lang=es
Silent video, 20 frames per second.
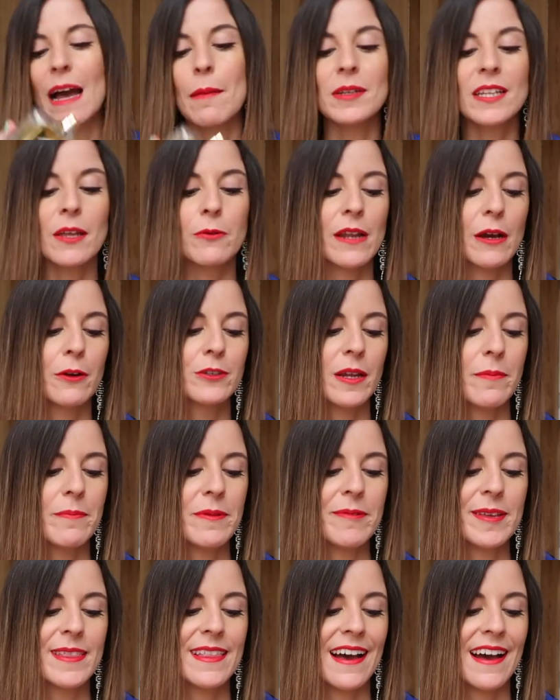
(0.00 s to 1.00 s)
Ha pasado una cosa en
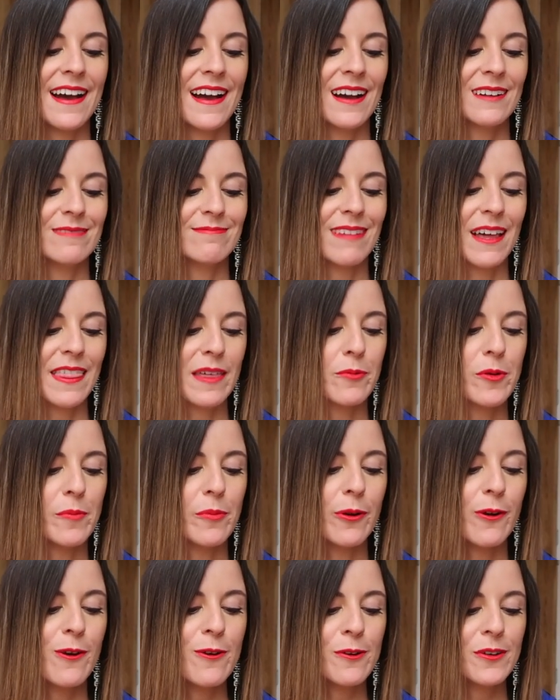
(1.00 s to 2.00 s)
mi vida hace muy
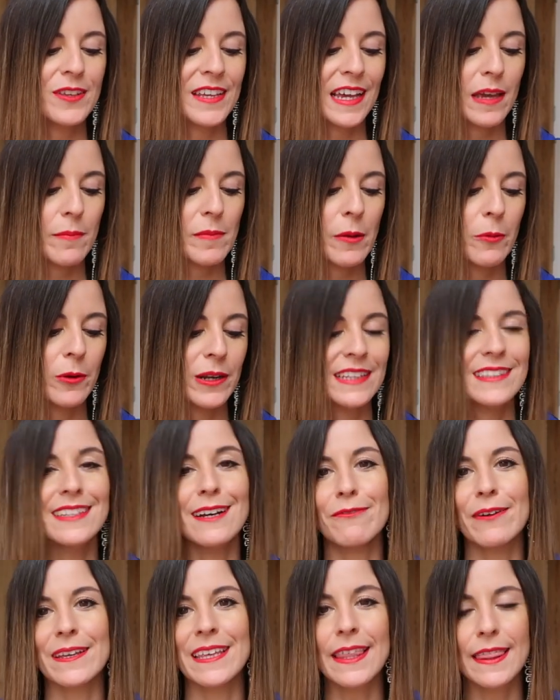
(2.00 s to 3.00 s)
poco y es que mi abuelita
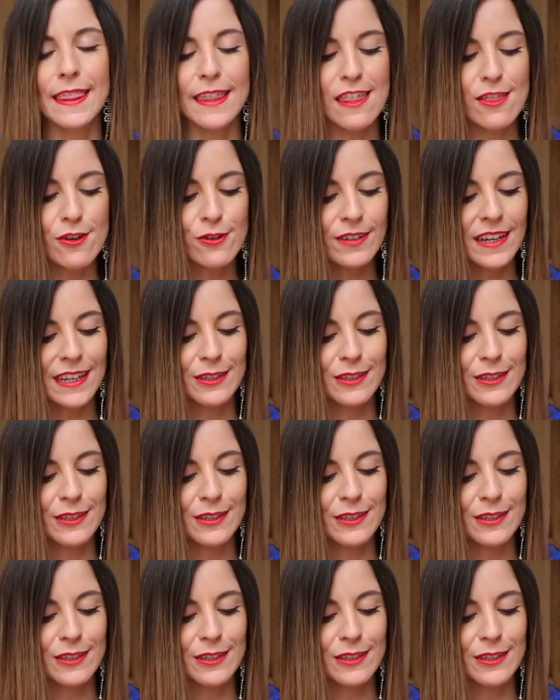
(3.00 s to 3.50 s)
ha fallecido.